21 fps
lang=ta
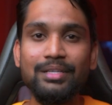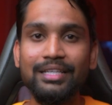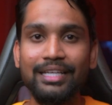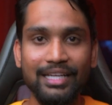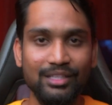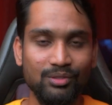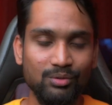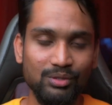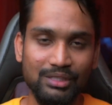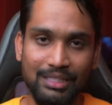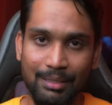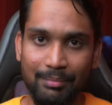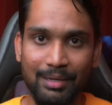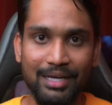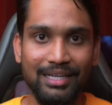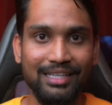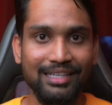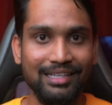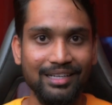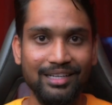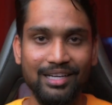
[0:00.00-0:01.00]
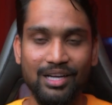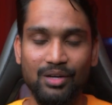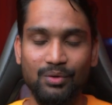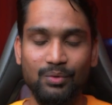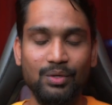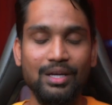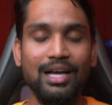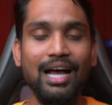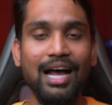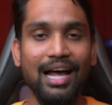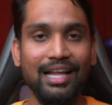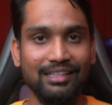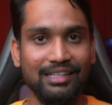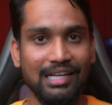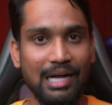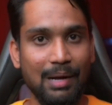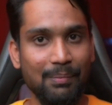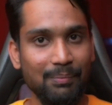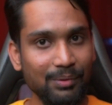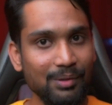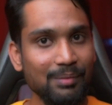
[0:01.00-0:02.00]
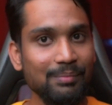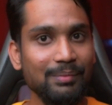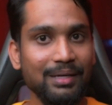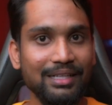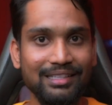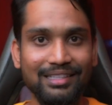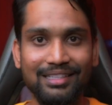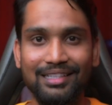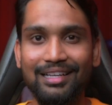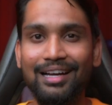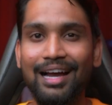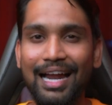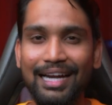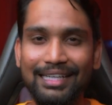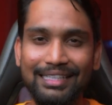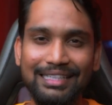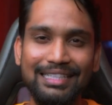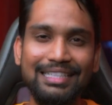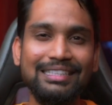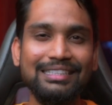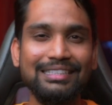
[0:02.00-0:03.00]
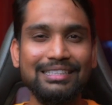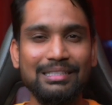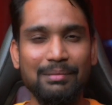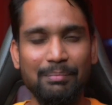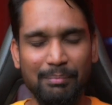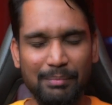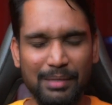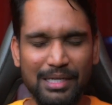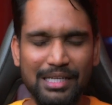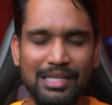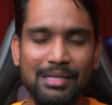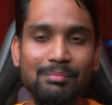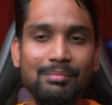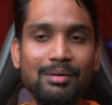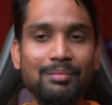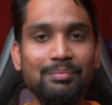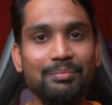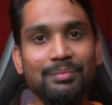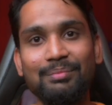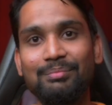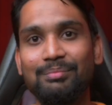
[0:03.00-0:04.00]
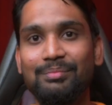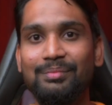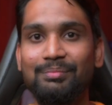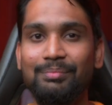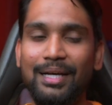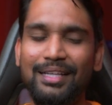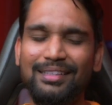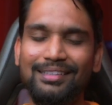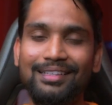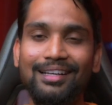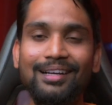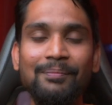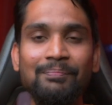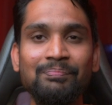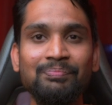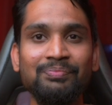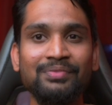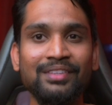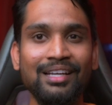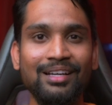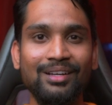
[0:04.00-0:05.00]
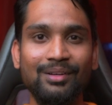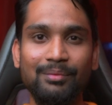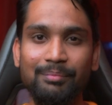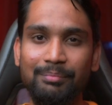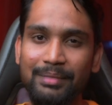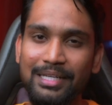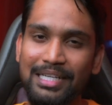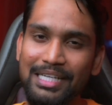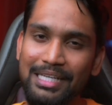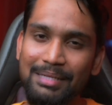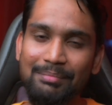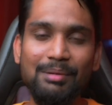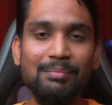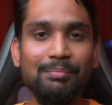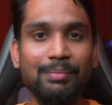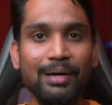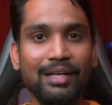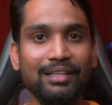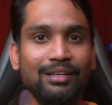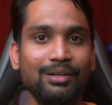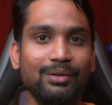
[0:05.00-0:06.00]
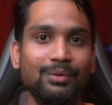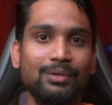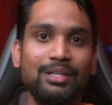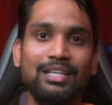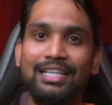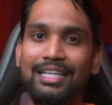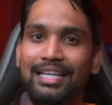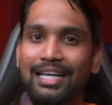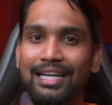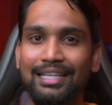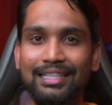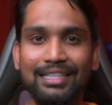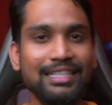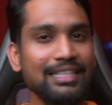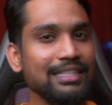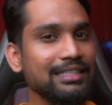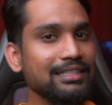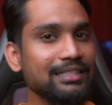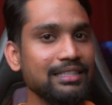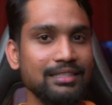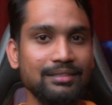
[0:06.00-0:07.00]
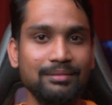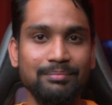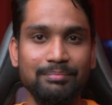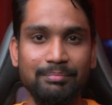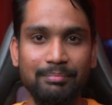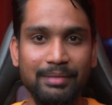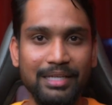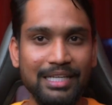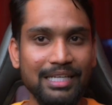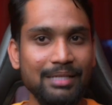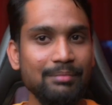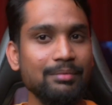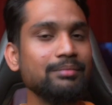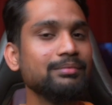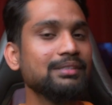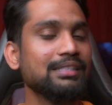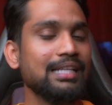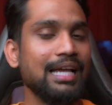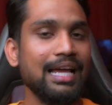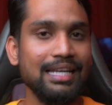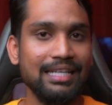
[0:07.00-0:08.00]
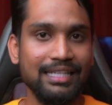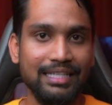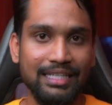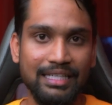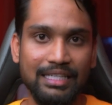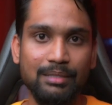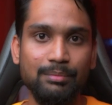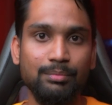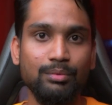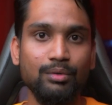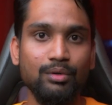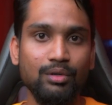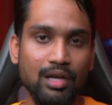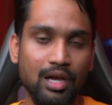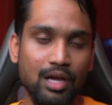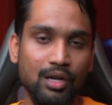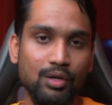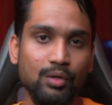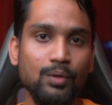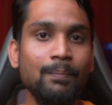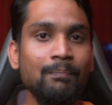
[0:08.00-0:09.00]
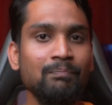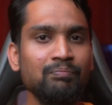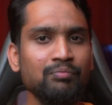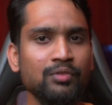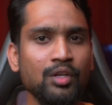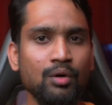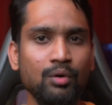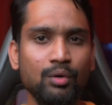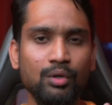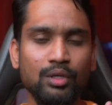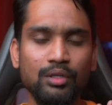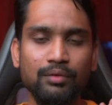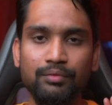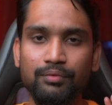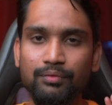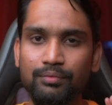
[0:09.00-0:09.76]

நீங்கள் எதுவும் சம்பாதிக்கலன்னா கூட அதுக்கப்புறம் பார்த்தீங்கன்னா அட்லீஸ்ட் மினிமம் பார்த்தா மினிமம் பார்த்தா கூட நீங்கள் அட்லீஸ்ட் மினிமம் சேலரிக்கு போனாலும் ஒரு